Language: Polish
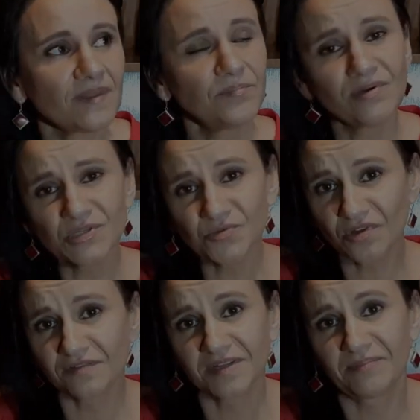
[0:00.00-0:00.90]
Była
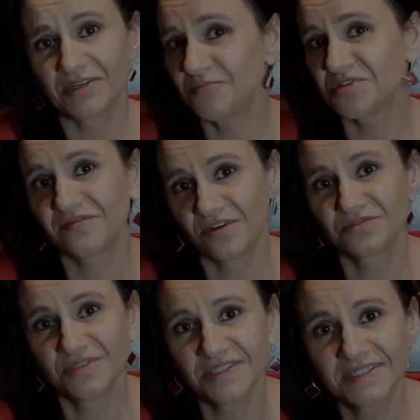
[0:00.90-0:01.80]
cudowna pani
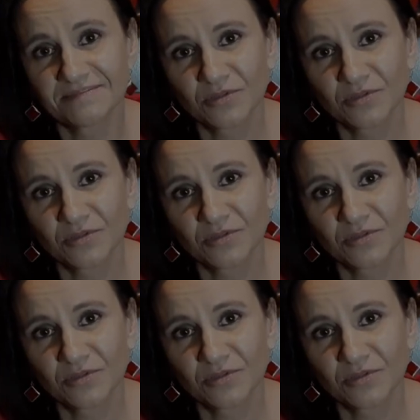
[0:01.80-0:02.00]
przewodnik,